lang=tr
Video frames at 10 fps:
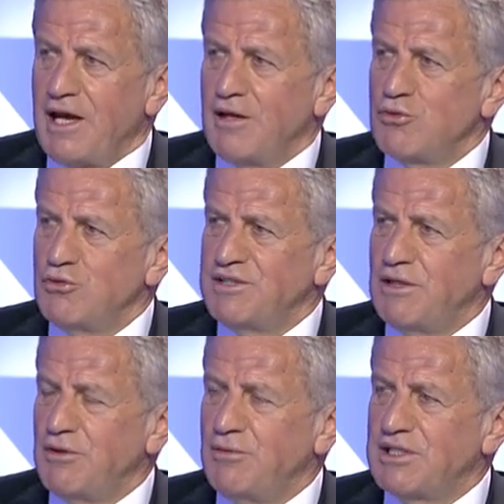E bunun
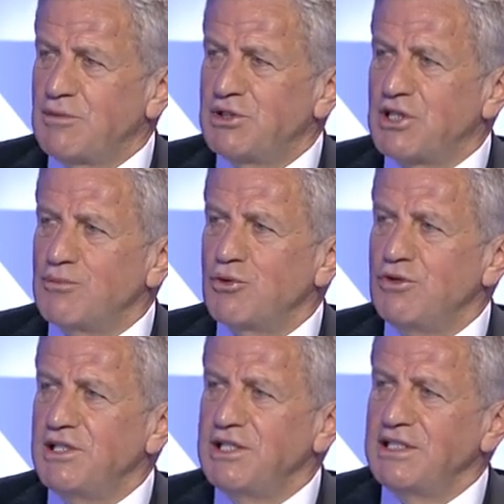sebebi tabii Şampiyon
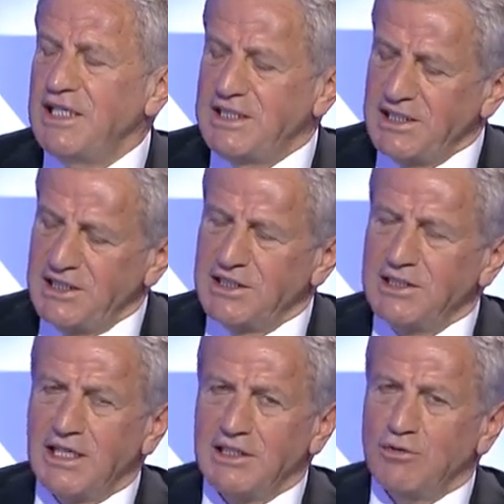Ligi'nin
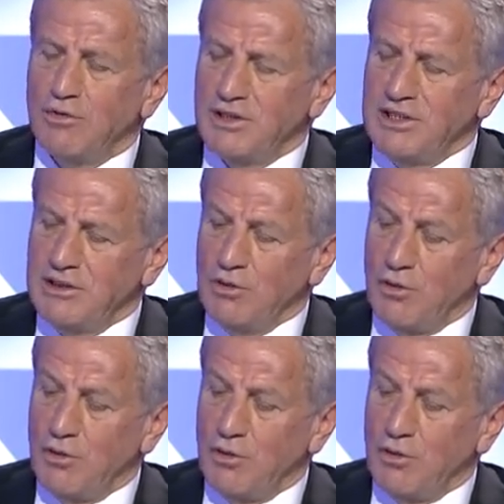getirisinden dolayı,